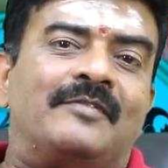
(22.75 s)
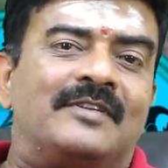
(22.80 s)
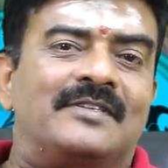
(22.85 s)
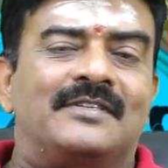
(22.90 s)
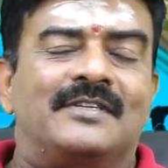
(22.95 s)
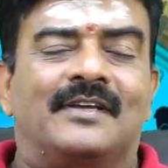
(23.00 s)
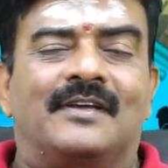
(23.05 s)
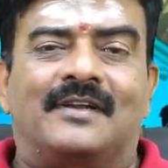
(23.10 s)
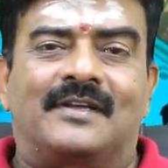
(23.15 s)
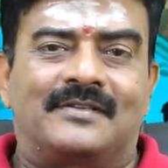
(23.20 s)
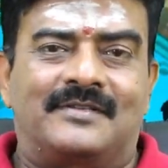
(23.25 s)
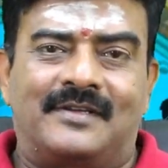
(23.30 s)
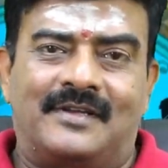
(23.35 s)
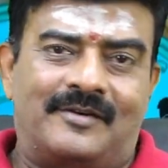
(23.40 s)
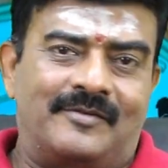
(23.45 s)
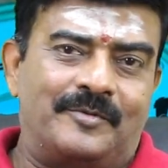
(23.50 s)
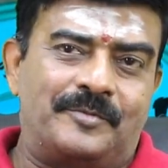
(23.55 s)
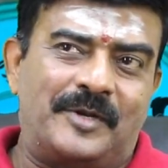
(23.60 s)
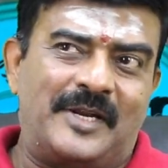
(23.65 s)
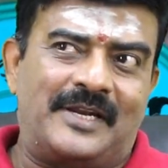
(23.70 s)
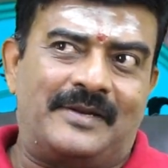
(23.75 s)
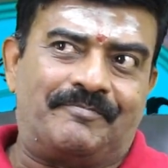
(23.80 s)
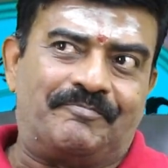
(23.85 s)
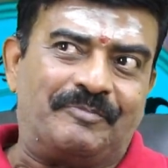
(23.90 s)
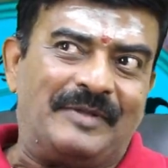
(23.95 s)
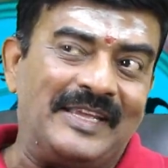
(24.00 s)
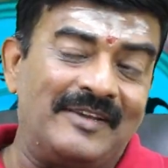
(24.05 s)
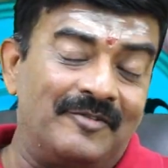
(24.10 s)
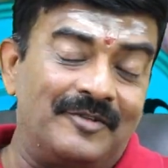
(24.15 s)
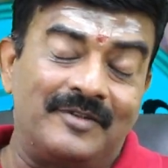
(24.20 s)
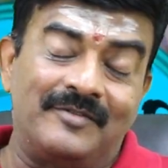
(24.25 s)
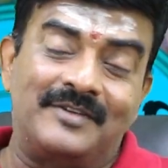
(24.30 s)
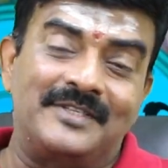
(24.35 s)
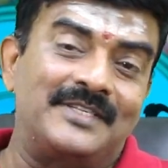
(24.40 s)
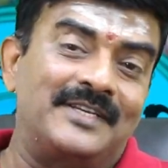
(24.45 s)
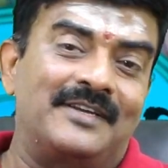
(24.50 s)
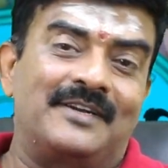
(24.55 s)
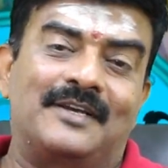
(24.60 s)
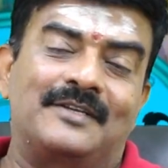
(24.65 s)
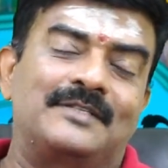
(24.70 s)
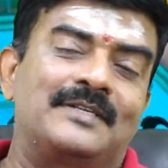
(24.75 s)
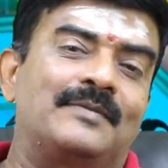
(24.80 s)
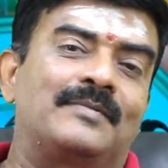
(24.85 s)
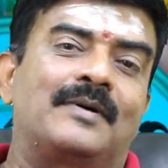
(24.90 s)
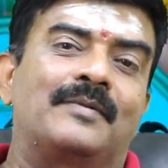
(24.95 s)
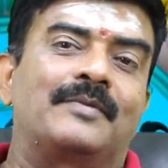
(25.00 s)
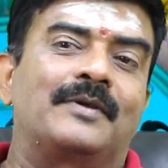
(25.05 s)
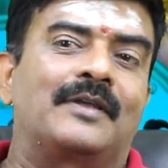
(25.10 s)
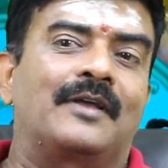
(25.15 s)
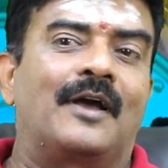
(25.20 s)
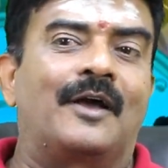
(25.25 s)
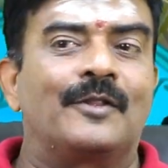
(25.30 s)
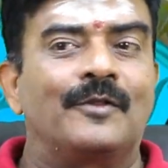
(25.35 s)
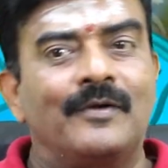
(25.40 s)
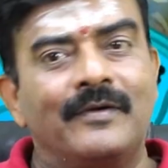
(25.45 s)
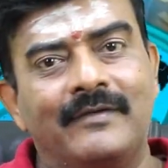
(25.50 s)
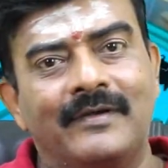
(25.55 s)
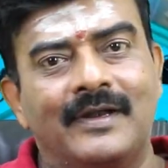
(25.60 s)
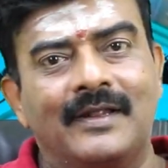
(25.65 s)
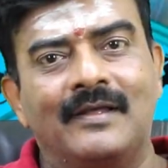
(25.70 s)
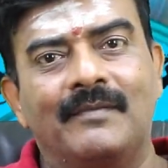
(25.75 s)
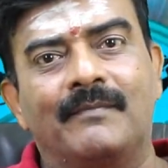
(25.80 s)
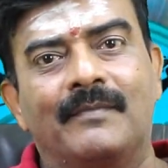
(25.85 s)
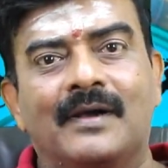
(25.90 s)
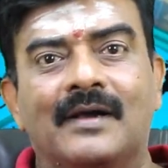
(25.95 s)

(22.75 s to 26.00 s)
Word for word: ரிச்சிக ராசியாக இருக்கணுமே நீங்கள் வந்து ரிச்சிக ராசியை பார்ப்பீங்க அதை விட